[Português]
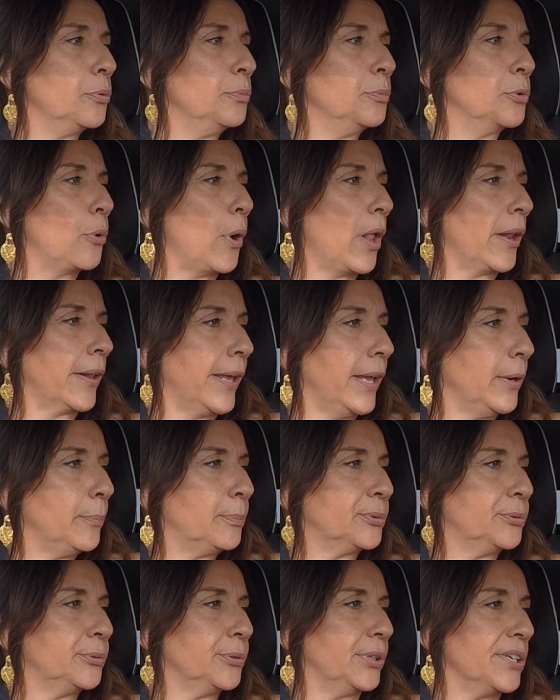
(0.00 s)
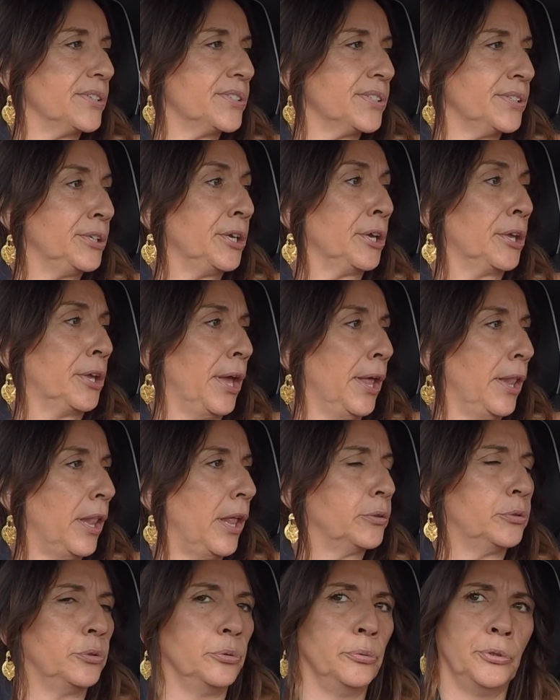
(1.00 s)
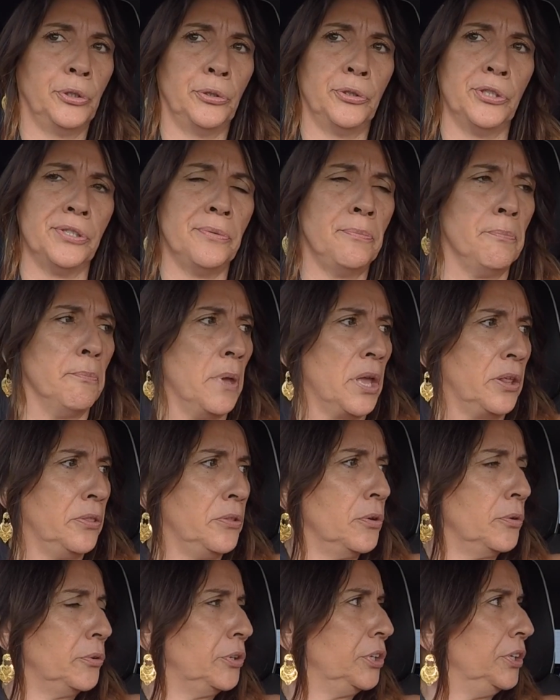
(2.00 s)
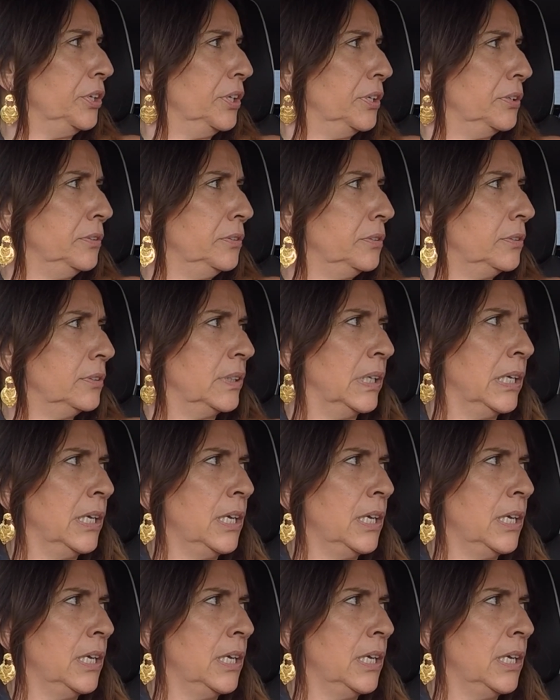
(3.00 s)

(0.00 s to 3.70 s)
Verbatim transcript: como qualquer portuguesa naquela altura, dizia: Médio Oriente.